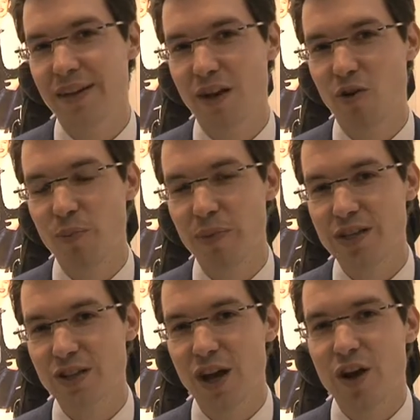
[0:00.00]
in Leoben
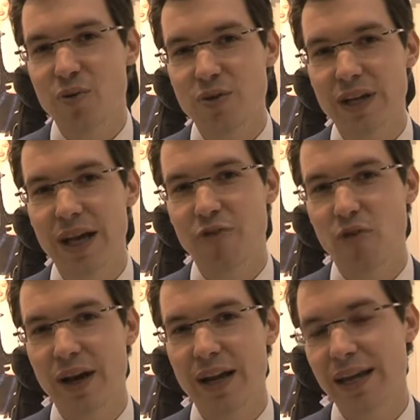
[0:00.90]
ist, unsere
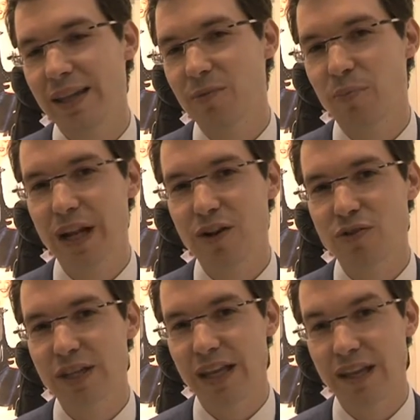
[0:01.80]
hervorragenden
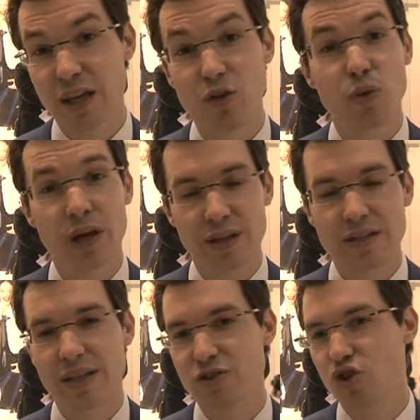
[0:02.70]
Bildungseinrichtungen,
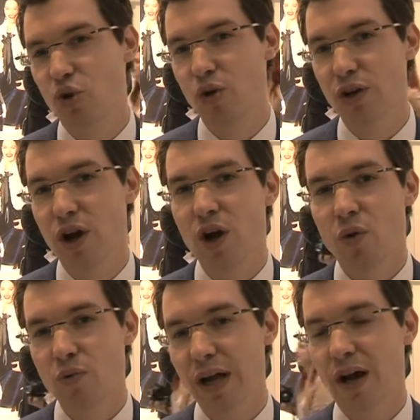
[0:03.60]
das heißt Schulen
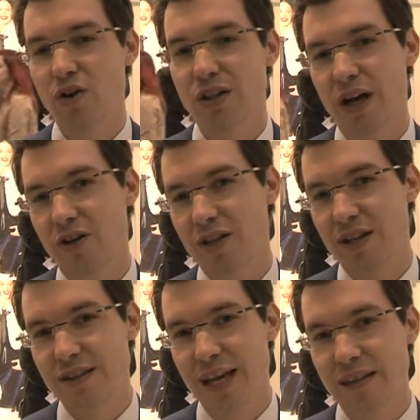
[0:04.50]
und auch die
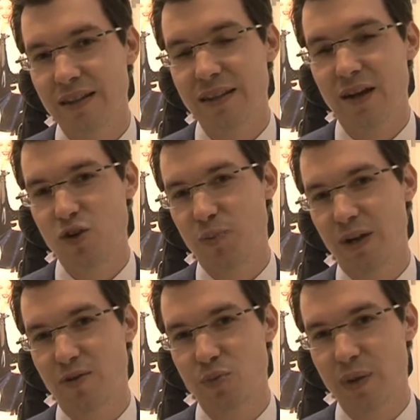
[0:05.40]
ausgezeichneten
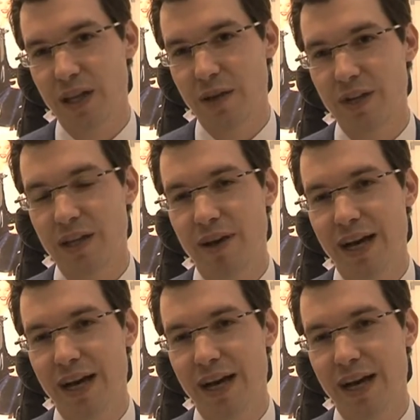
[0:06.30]
Ausbildungsbetriebe, die wir